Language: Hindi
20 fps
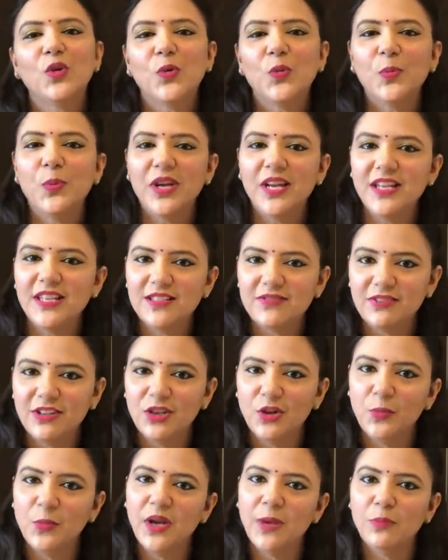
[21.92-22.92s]
तो मैं इस
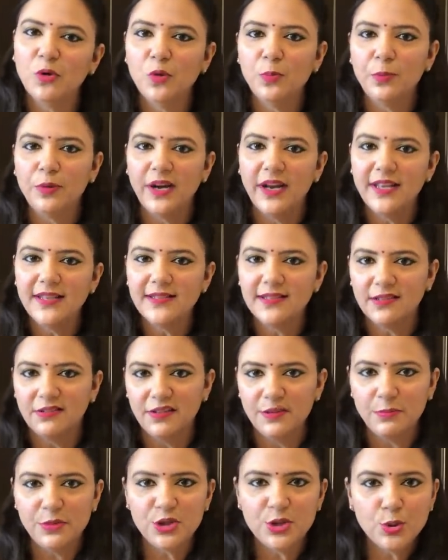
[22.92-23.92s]
वीडियो में आपको प्राइस
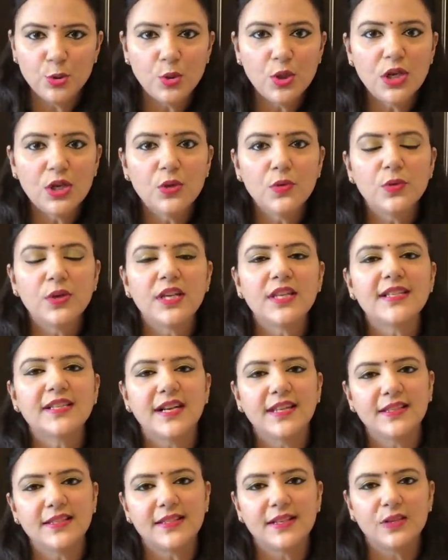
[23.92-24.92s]
स्क्रीन पे शो कर दूंगी
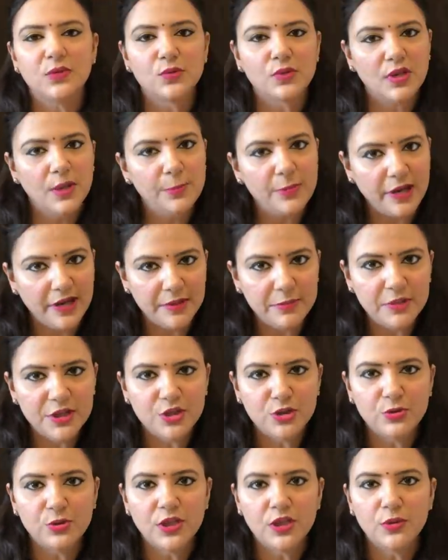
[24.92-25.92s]
साथ ही साथ उसका ब्रांड भी
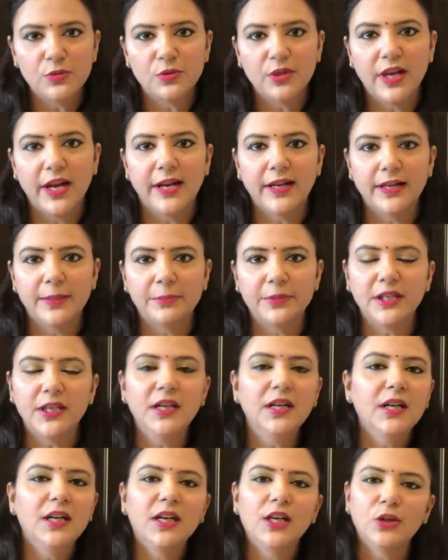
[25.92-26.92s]
शो कर दूंगी आइटम
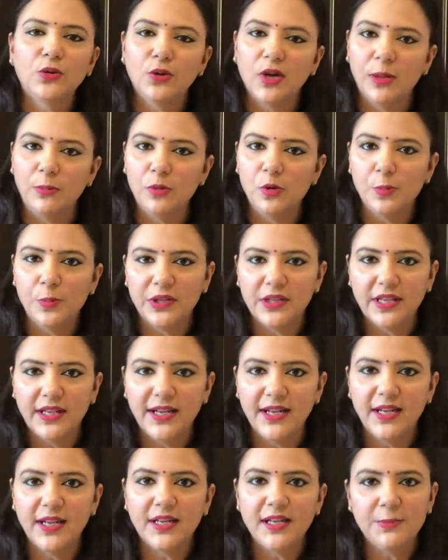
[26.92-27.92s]
का तो आपको
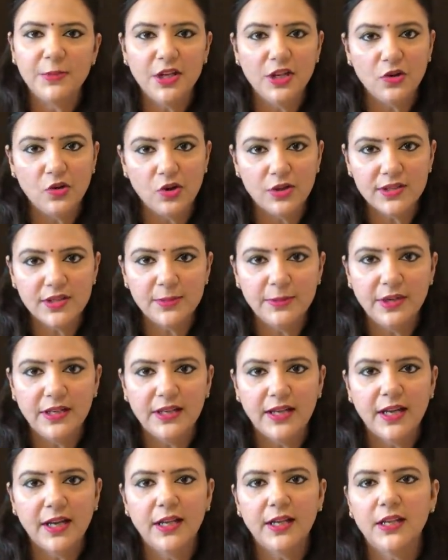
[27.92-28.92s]
पता रहेगा कि मैंने कौन से
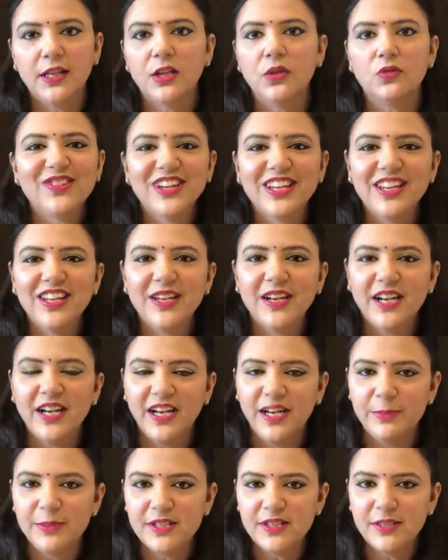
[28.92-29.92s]
ब्रांड के खरीदे क्योंकि
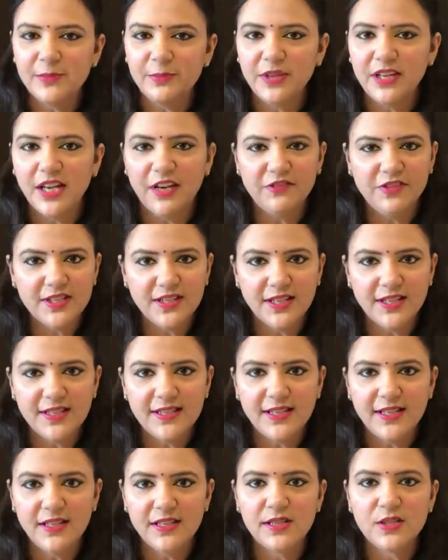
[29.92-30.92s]
अमेजन पे काफ़ी सारे
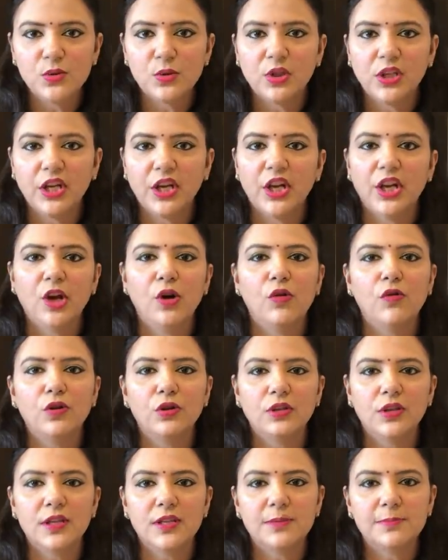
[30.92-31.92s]
सेलर्स होते हैं
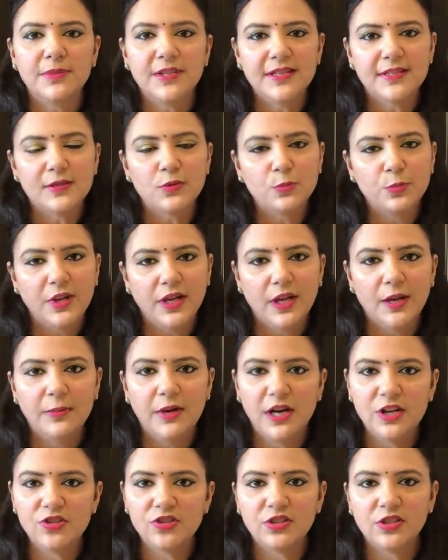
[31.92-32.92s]
और दस बीस रुपये का
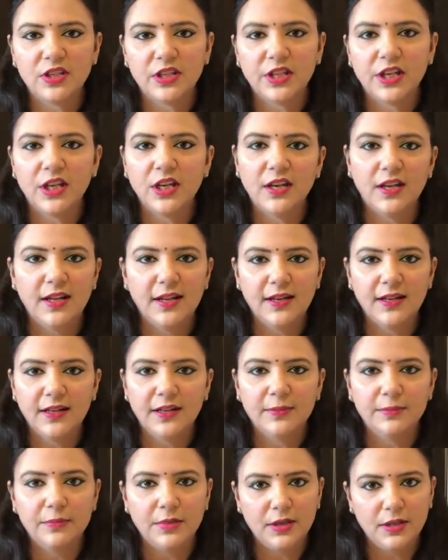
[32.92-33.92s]
मार्जिन रख के अलग
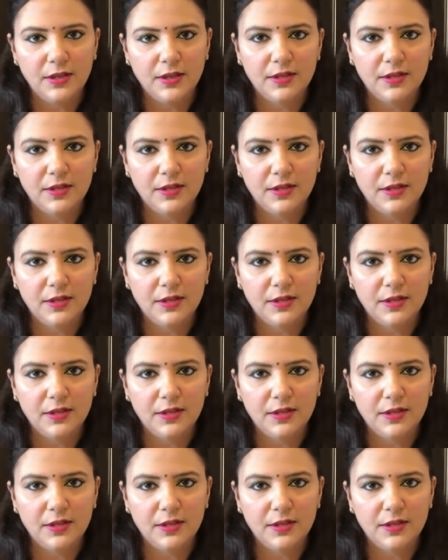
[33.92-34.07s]
अलग